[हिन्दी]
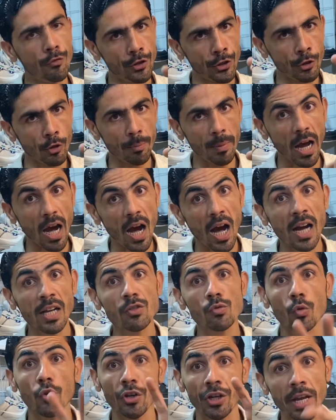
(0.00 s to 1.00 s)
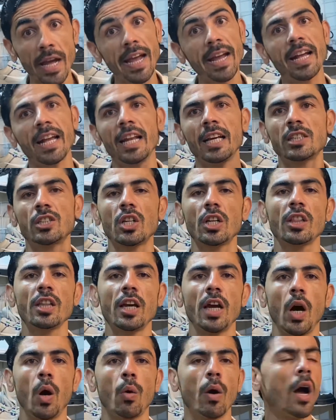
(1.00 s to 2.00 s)
वीडियो में आज वो नए कलेक्शन
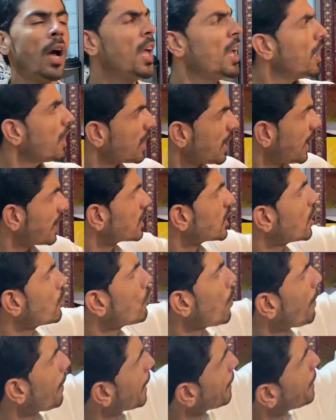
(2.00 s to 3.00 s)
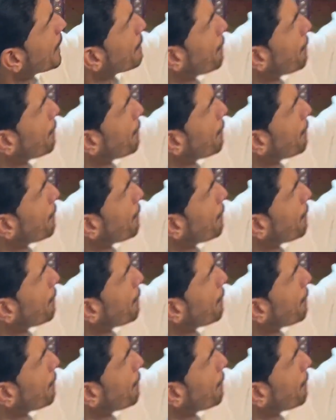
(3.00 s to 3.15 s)
दिखाऊंगा कलेक्शन तो हमारे पास